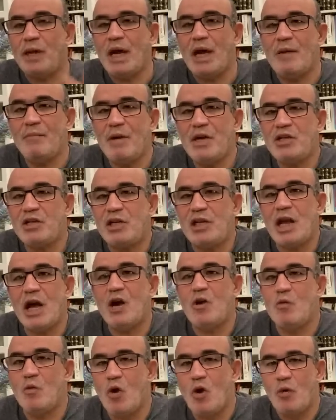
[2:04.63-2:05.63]
بها مجد
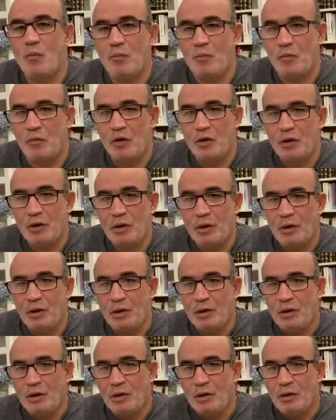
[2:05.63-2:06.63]
لهم هم
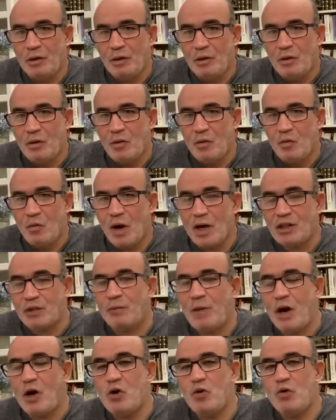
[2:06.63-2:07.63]

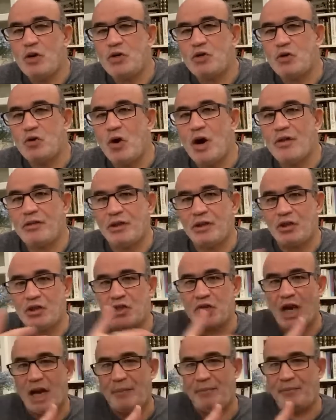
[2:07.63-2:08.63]
واصبحوا يوجهوها ضد
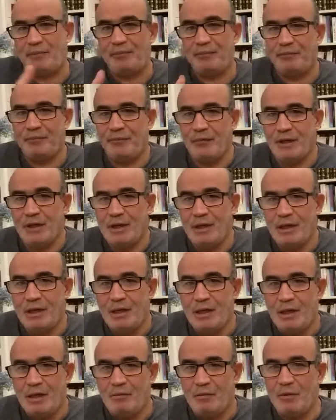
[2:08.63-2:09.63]
الشعب
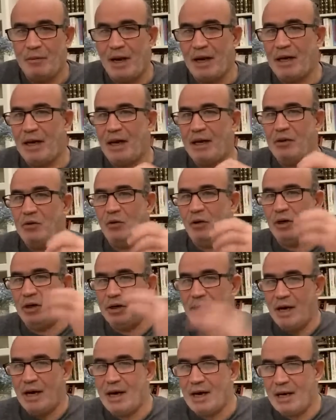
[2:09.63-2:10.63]
بمعنى انه
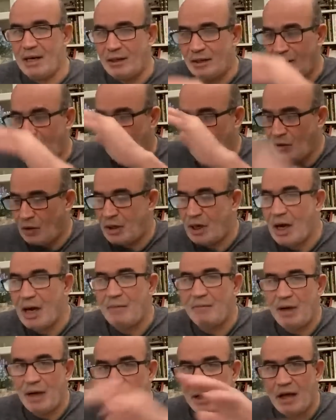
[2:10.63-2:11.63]
حنا
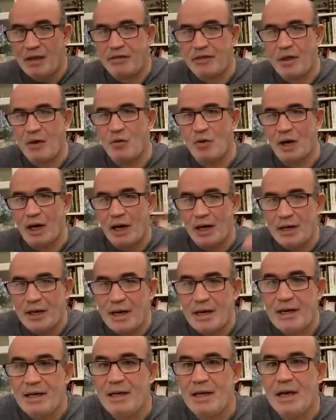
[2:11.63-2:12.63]
الحكام حنا الثوره
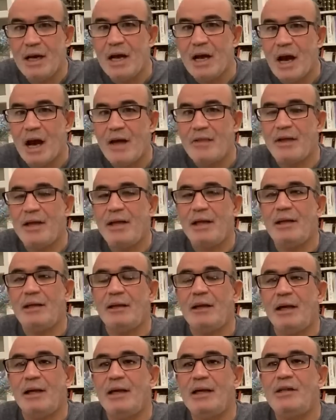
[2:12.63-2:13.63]
حنا اللي
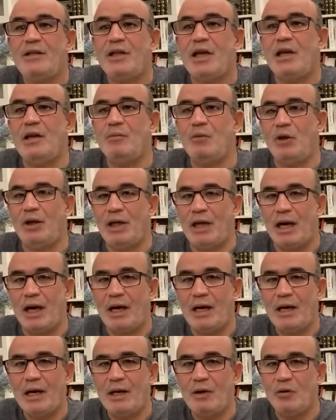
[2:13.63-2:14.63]
هذه حنا اللي نتكلموا
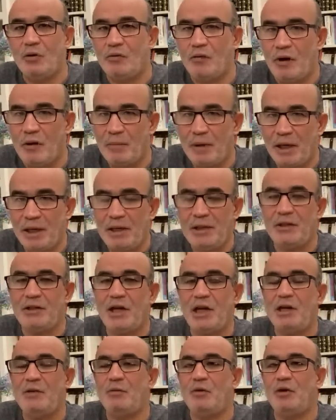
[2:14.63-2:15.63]
عليها نوفمبر حنا
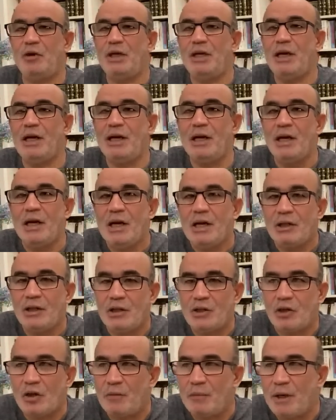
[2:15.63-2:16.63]
نتكلموا عليه
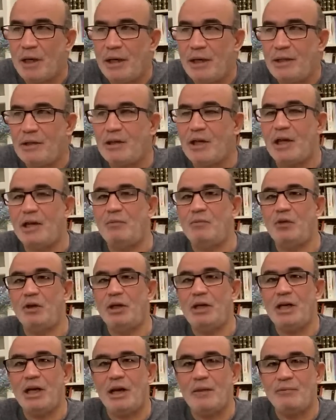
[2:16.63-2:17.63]
ديسمبر حنا نتكلموا
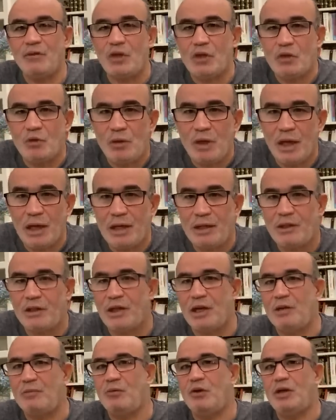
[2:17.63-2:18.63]
عليه 5 جويلية حنا
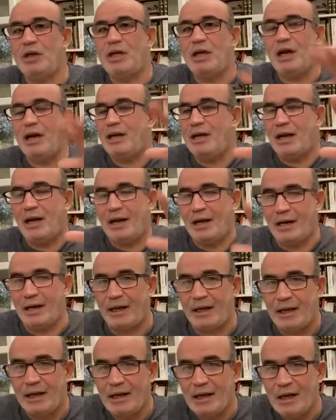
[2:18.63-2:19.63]
نتكلموا عليه الى
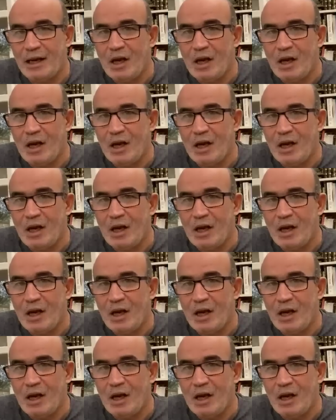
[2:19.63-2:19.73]
اخره